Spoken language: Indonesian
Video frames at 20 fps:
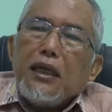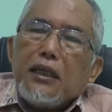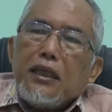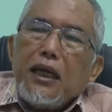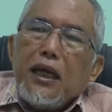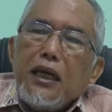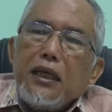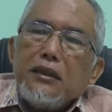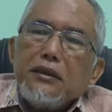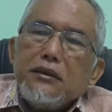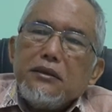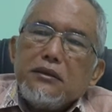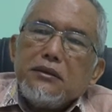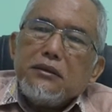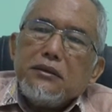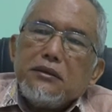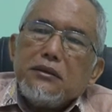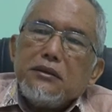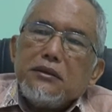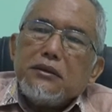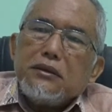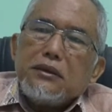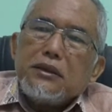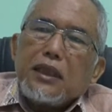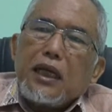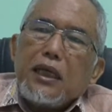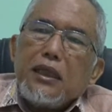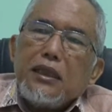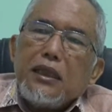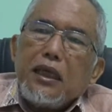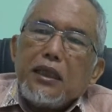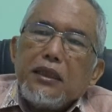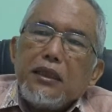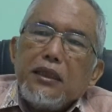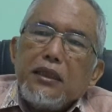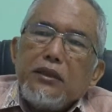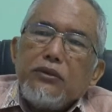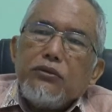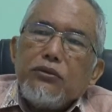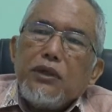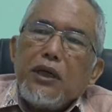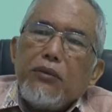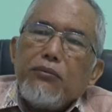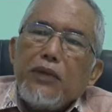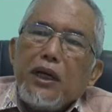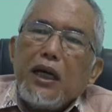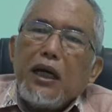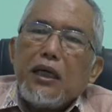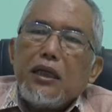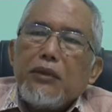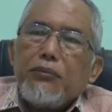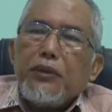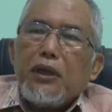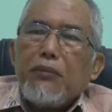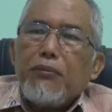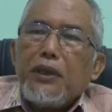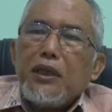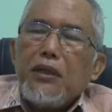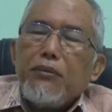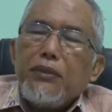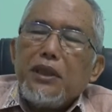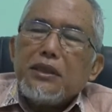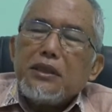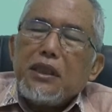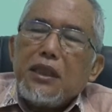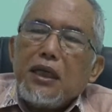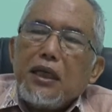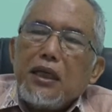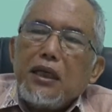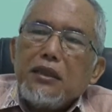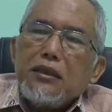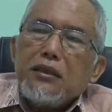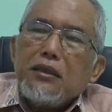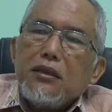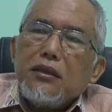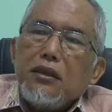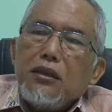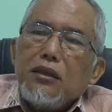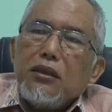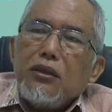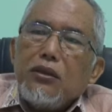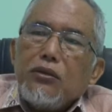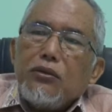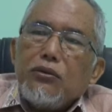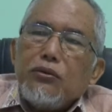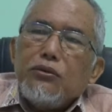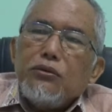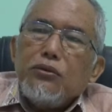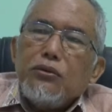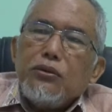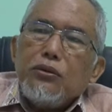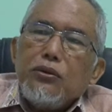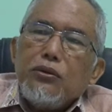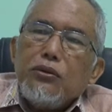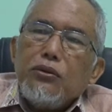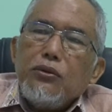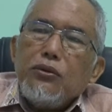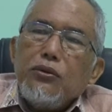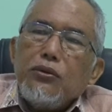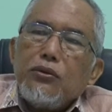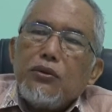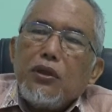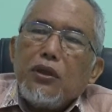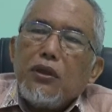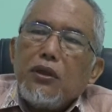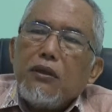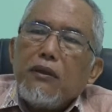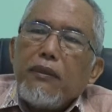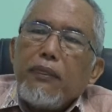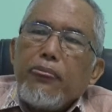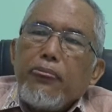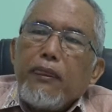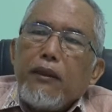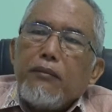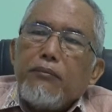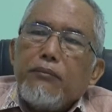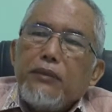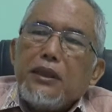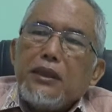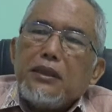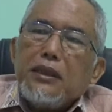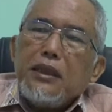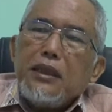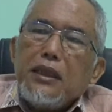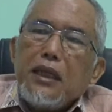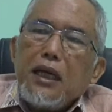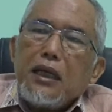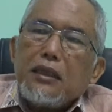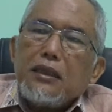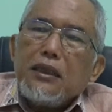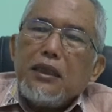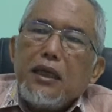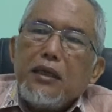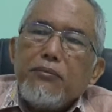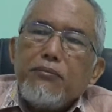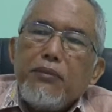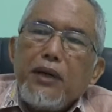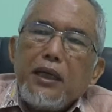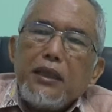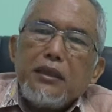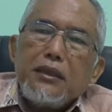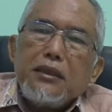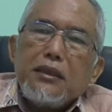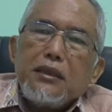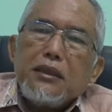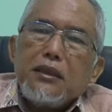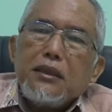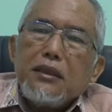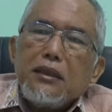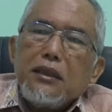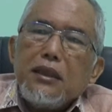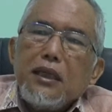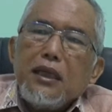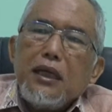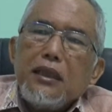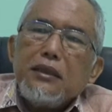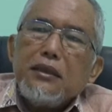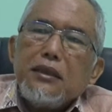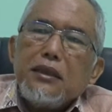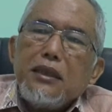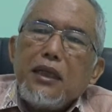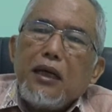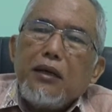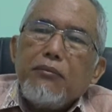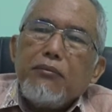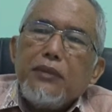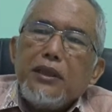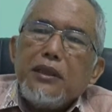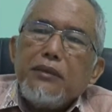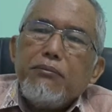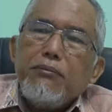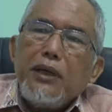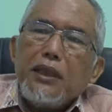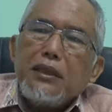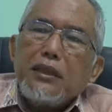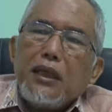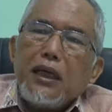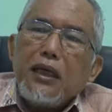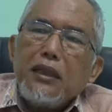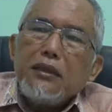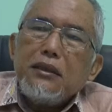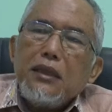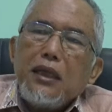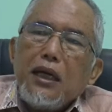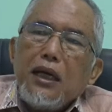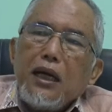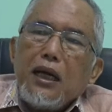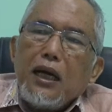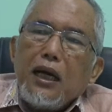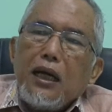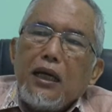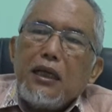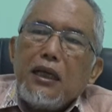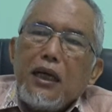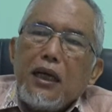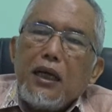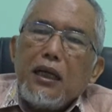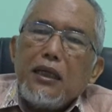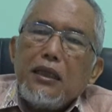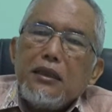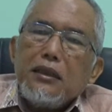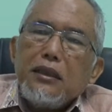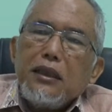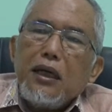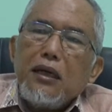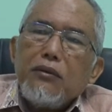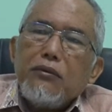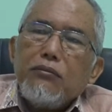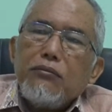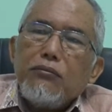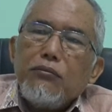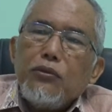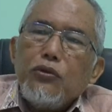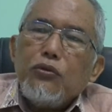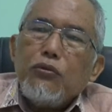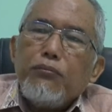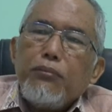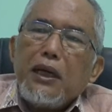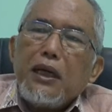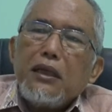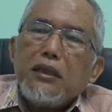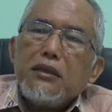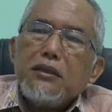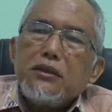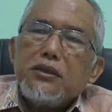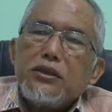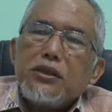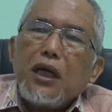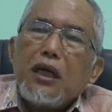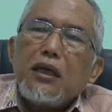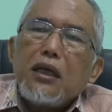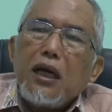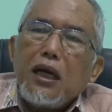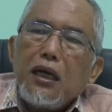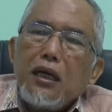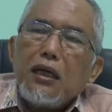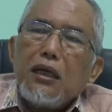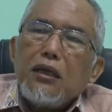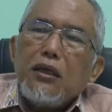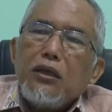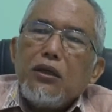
Dan sekali lagi juga mengharap kepada masyarakat untuk bertindak dengan baik dengan tidak melibatkan hal-hal yang berupa sara.